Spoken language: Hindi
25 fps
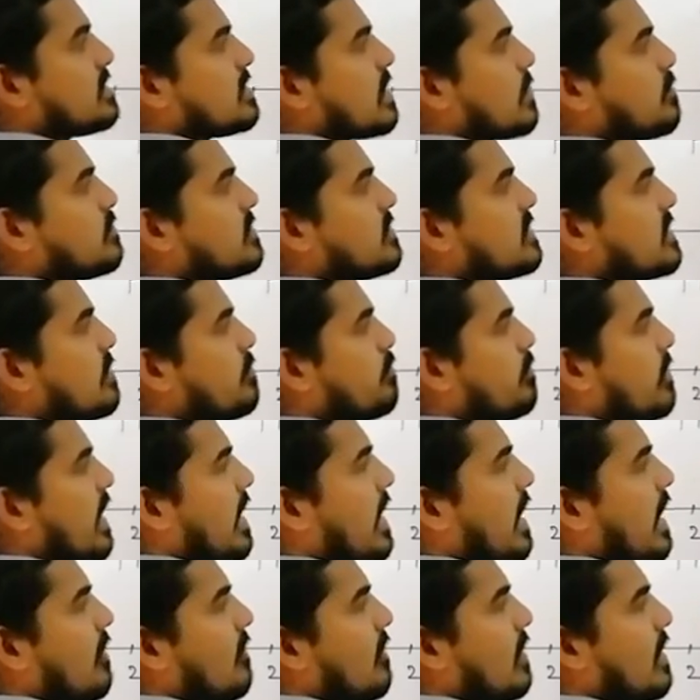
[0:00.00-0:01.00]
सबसे
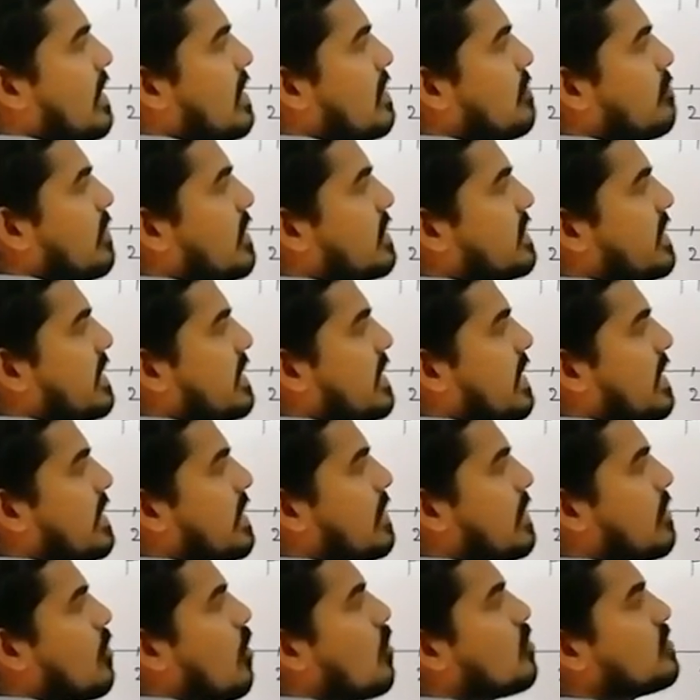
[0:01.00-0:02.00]
पहला वाला नंबर
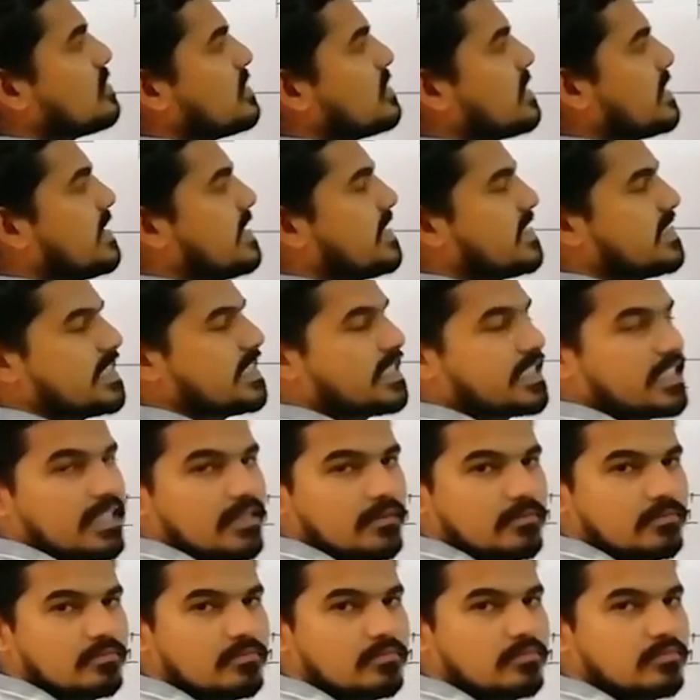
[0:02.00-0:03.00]
देखेंगे कौन सी डिजिट है